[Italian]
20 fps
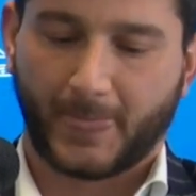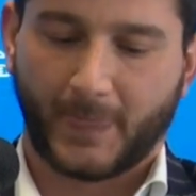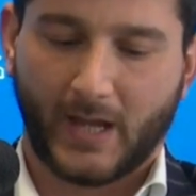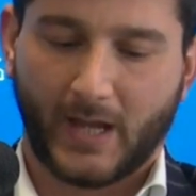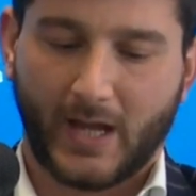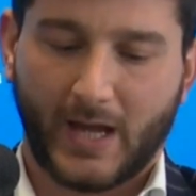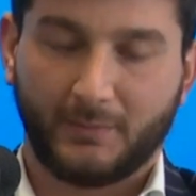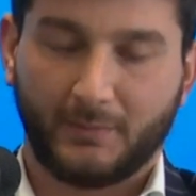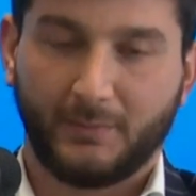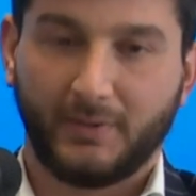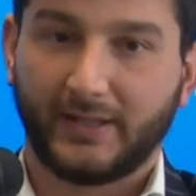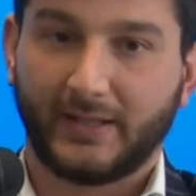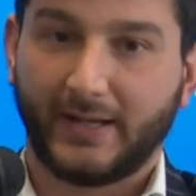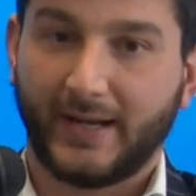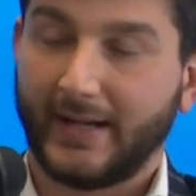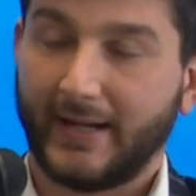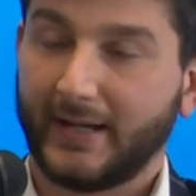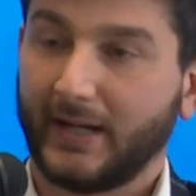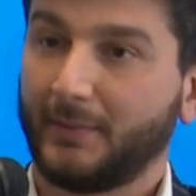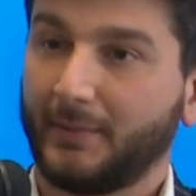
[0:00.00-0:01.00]
a,
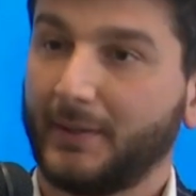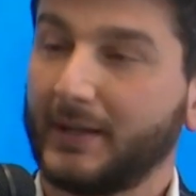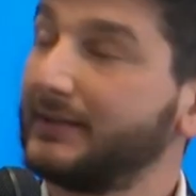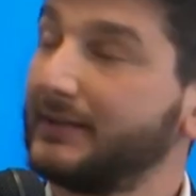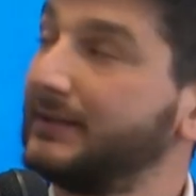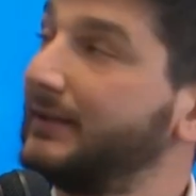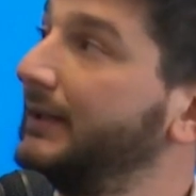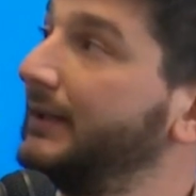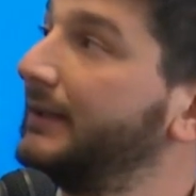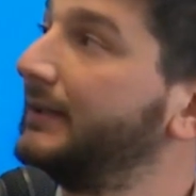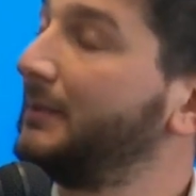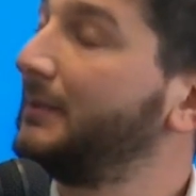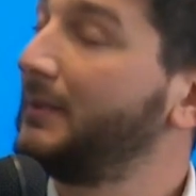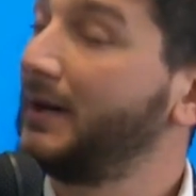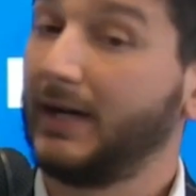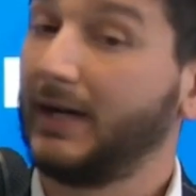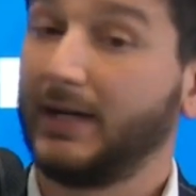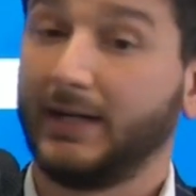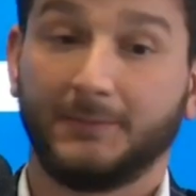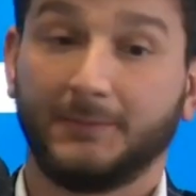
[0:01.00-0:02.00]
arbitrare la partita,
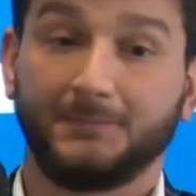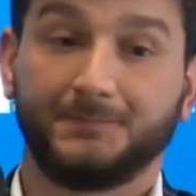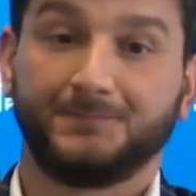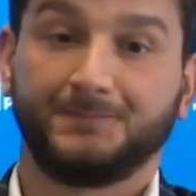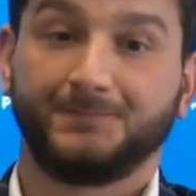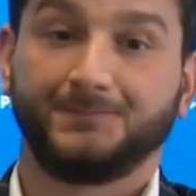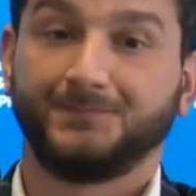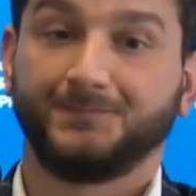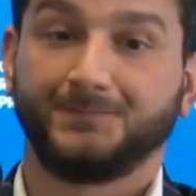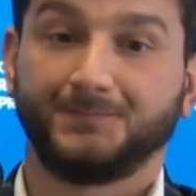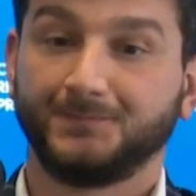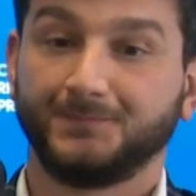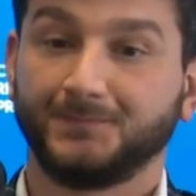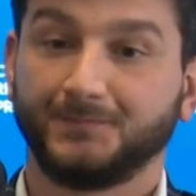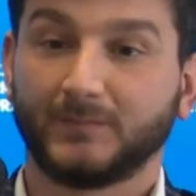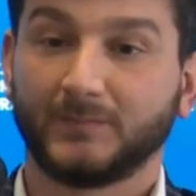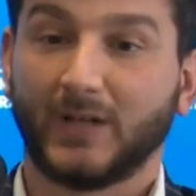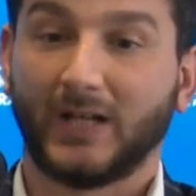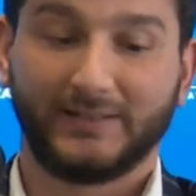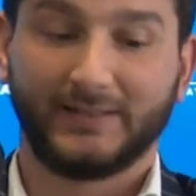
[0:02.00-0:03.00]
ma
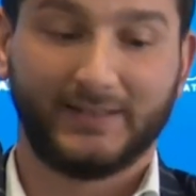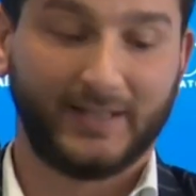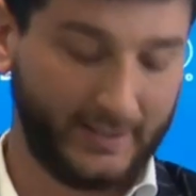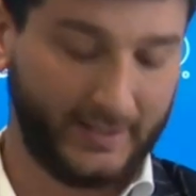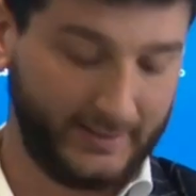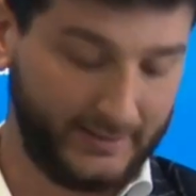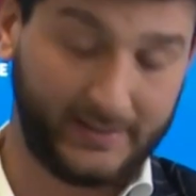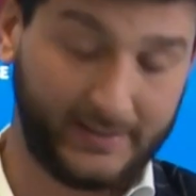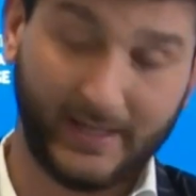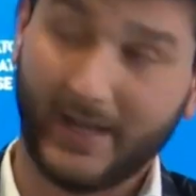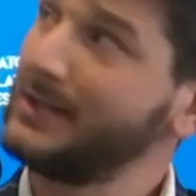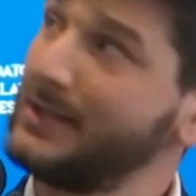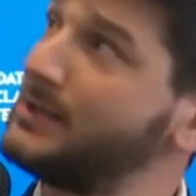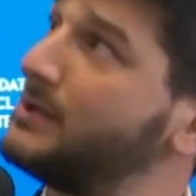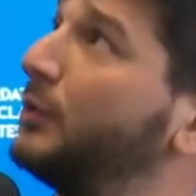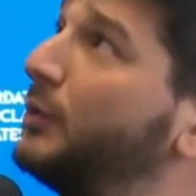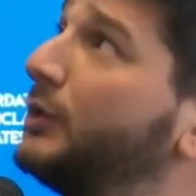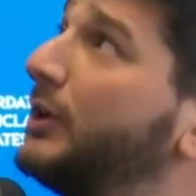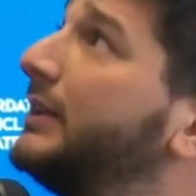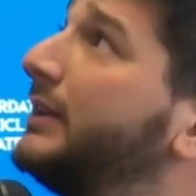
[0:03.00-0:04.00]
mm, al
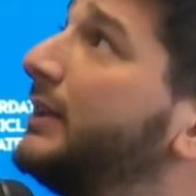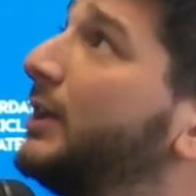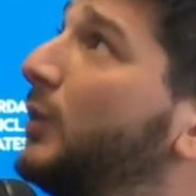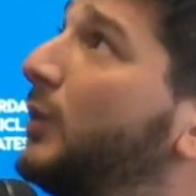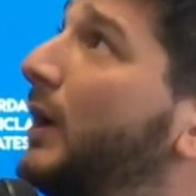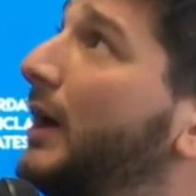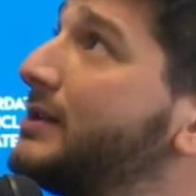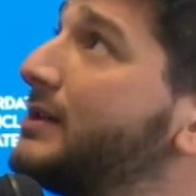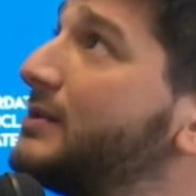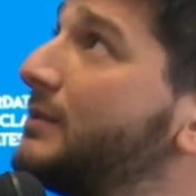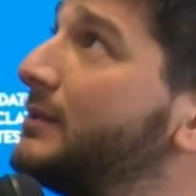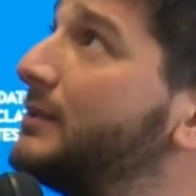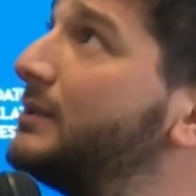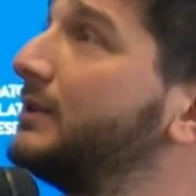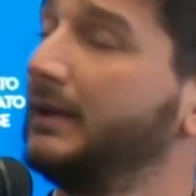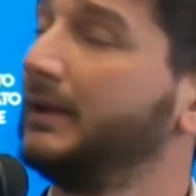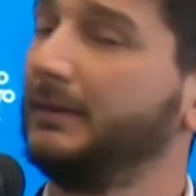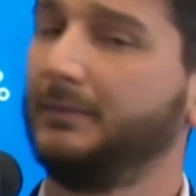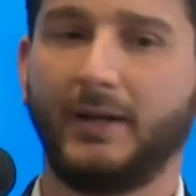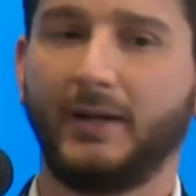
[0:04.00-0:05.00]
trentesimo, trentaduesimo mi
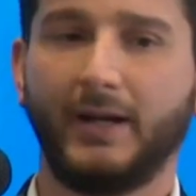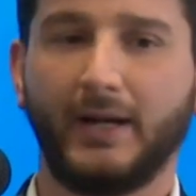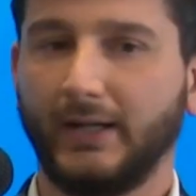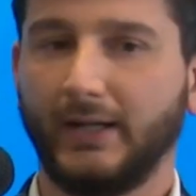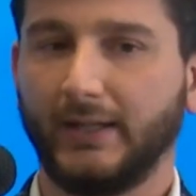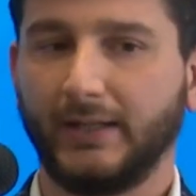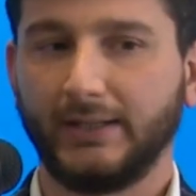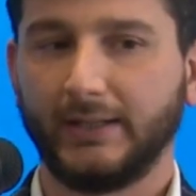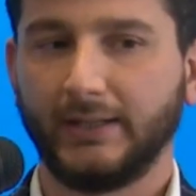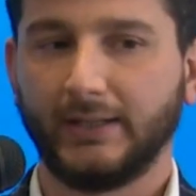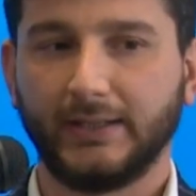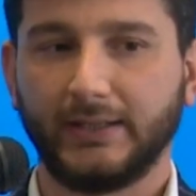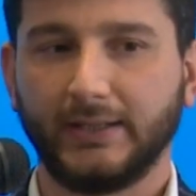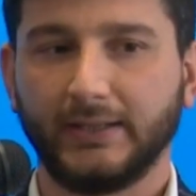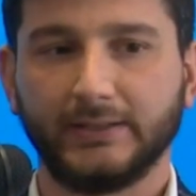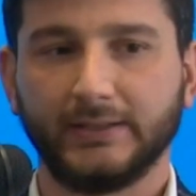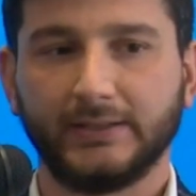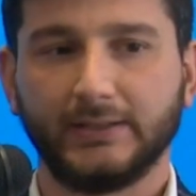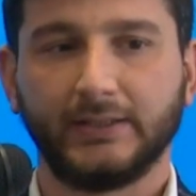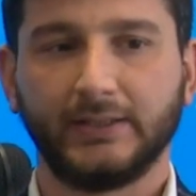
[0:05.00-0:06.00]

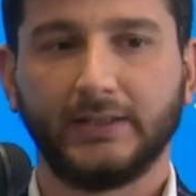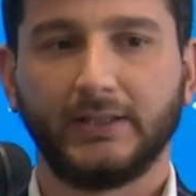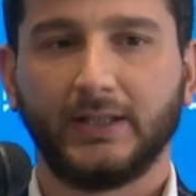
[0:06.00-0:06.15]
sembra